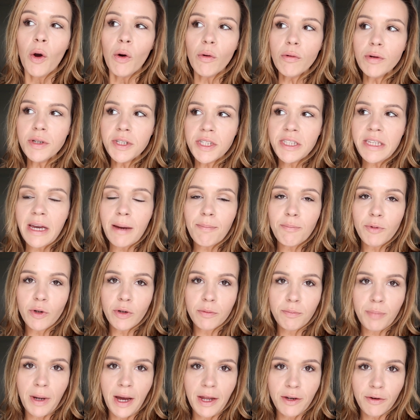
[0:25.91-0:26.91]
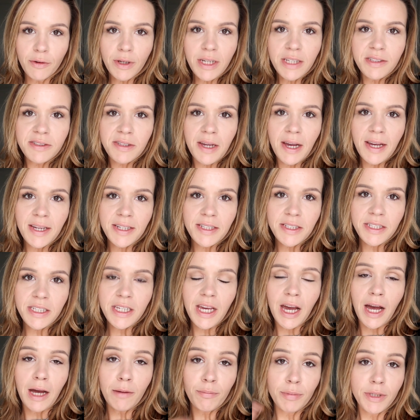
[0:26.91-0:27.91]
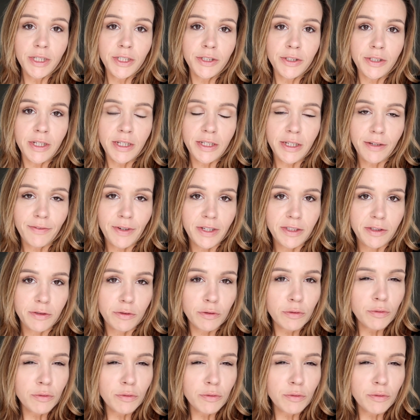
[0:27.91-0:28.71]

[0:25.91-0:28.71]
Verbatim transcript: Und ich habe noch ein paar neue Sachen, die habe ich netterweise